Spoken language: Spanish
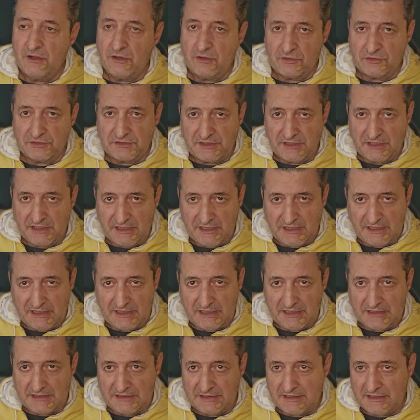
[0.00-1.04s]
o si
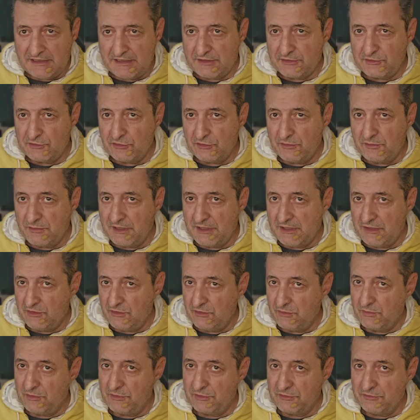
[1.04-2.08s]
llega a estar
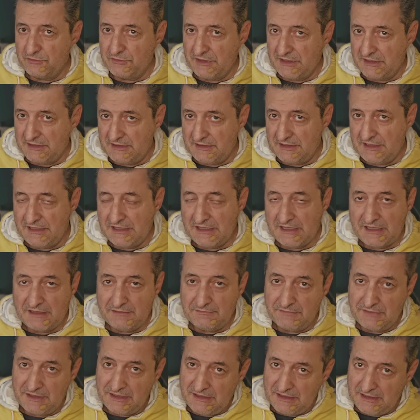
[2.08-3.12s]
tomado por una entidad
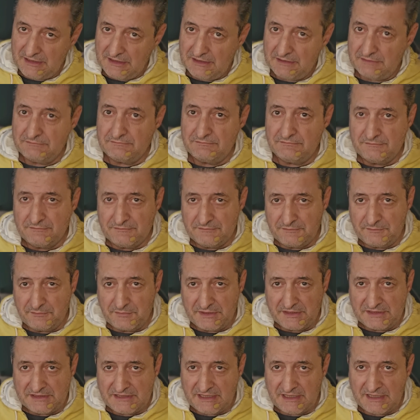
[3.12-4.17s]
media
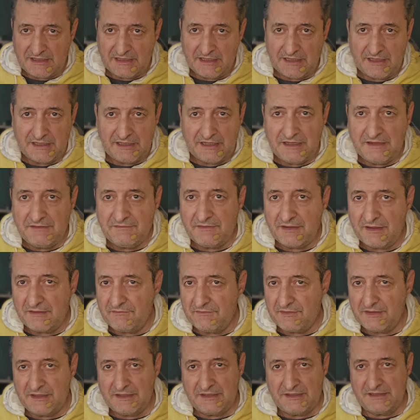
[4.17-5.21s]
pesada, y va a
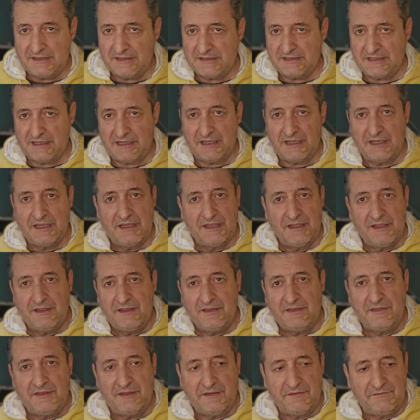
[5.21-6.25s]
haber esa
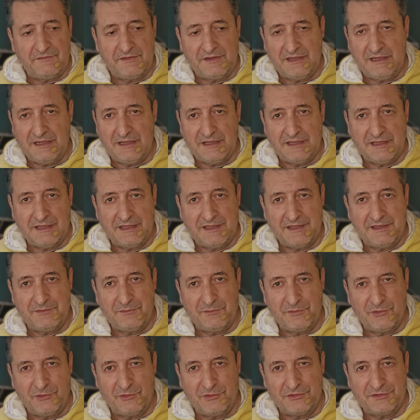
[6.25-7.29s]
debilidad
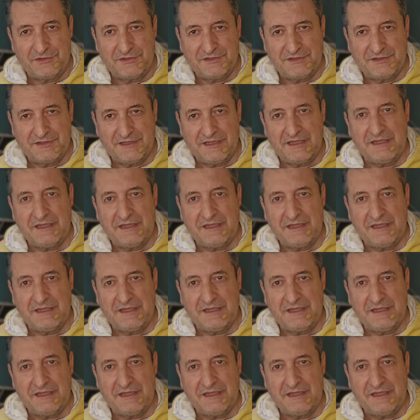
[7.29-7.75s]
en vos